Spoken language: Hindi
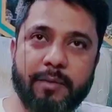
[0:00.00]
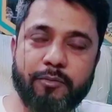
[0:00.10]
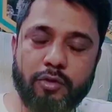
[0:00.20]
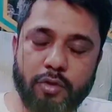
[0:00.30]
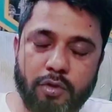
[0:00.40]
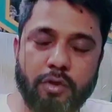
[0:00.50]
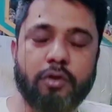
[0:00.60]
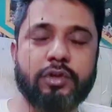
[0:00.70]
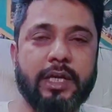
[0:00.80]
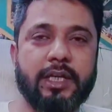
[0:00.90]
सब लोगों
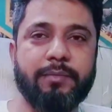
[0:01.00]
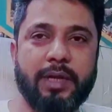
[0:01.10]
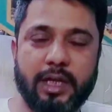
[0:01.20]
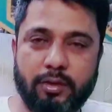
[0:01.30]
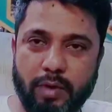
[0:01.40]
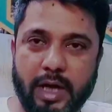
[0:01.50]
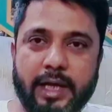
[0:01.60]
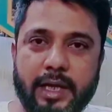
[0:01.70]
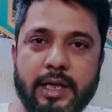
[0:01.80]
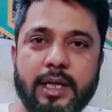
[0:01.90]
को चाहिए मिल के दुआ
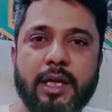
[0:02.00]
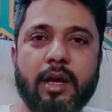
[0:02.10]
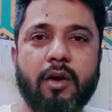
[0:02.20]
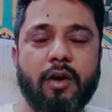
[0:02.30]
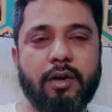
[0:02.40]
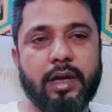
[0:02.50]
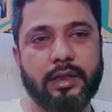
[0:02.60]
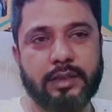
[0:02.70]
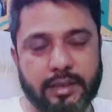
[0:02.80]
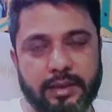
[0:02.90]
करें और
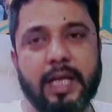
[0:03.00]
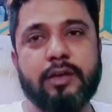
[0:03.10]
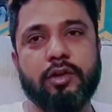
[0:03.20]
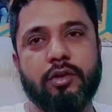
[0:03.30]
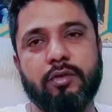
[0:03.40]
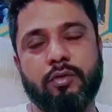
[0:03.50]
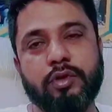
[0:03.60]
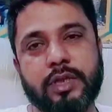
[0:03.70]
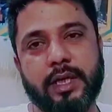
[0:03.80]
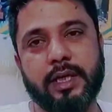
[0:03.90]
जितना जो
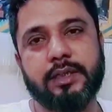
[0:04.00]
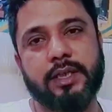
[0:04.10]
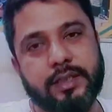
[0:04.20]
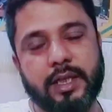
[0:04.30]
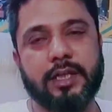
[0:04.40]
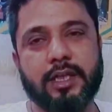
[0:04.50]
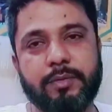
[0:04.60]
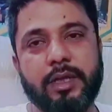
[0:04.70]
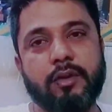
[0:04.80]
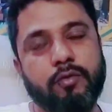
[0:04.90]
हो सके जिस तरह
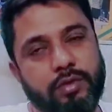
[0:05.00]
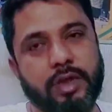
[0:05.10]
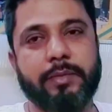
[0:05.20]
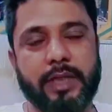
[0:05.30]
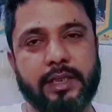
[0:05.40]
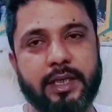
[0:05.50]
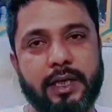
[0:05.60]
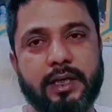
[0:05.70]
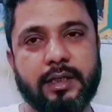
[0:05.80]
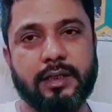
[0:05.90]
से भी उनकी मदद
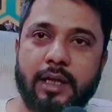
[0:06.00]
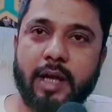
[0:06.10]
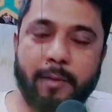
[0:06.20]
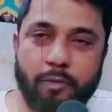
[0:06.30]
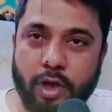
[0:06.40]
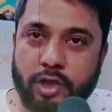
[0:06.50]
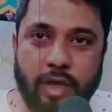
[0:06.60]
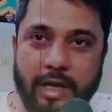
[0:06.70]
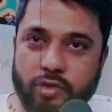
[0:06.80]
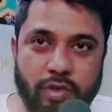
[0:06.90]
करें हम लोग का तो
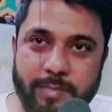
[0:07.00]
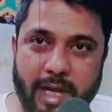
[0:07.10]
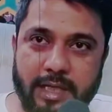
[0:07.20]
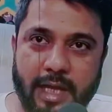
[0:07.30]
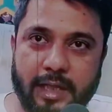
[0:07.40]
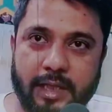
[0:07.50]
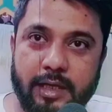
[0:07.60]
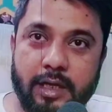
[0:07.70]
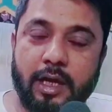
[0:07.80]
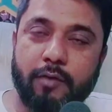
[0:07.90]
जान तो नहीं मारा जा रहा
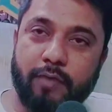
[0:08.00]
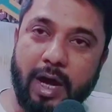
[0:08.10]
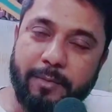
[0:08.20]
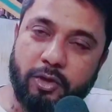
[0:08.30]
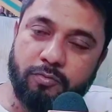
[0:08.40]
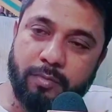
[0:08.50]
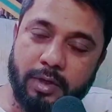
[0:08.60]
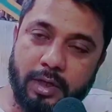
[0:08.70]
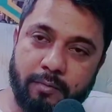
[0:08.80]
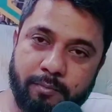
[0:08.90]
था वहाँ पे तो
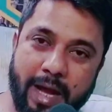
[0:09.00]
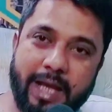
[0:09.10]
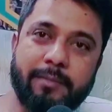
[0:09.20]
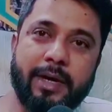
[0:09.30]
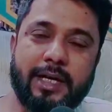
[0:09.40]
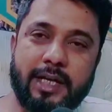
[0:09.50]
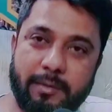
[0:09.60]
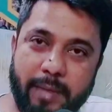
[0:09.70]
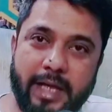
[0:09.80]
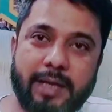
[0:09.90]
माएँ मर रही
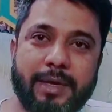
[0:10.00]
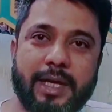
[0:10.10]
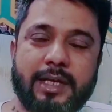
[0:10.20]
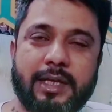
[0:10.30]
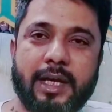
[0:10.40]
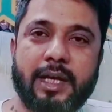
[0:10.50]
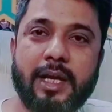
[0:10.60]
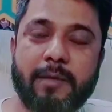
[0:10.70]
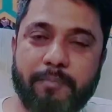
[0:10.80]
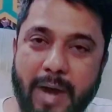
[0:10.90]
है बहनें मर रही है
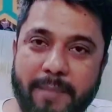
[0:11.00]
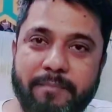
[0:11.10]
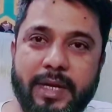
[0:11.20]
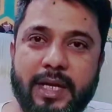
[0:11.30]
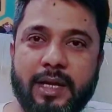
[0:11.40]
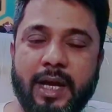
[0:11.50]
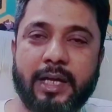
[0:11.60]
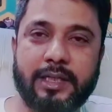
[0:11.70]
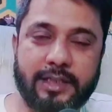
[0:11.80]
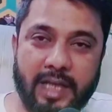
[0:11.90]
बाप मर रहा
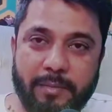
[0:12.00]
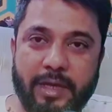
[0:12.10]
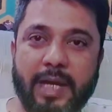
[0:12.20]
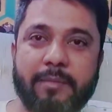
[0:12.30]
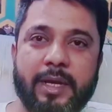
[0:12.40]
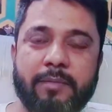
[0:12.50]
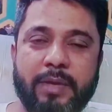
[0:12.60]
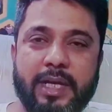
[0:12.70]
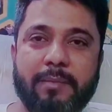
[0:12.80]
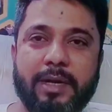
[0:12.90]
है किसी का बेटा
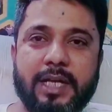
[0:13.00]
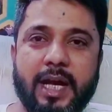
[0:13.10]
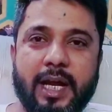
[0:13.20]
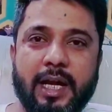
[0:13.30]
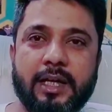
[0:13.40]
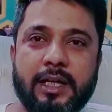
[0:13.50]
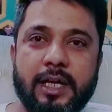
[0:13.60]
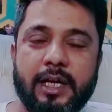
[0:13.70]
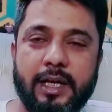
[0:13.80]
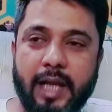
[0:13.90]
बेटा मर जा रहा
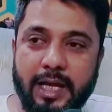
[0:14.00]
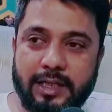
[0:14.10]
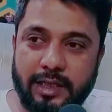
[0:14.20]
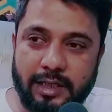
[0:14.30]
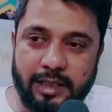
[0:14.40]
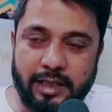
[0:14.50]
है लाश